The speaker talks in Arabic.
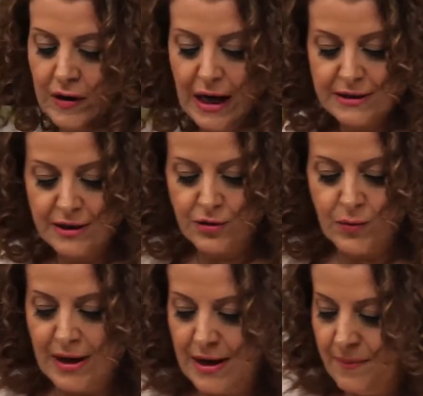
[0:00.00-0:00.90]
لحظه
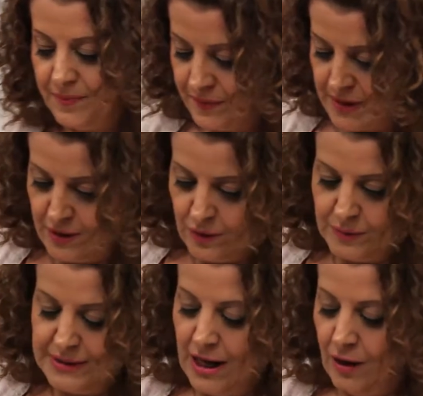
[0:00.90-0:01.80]
شوي
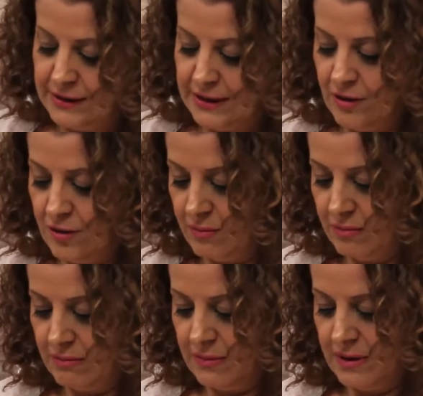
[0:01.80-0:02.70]
بدي احط لهم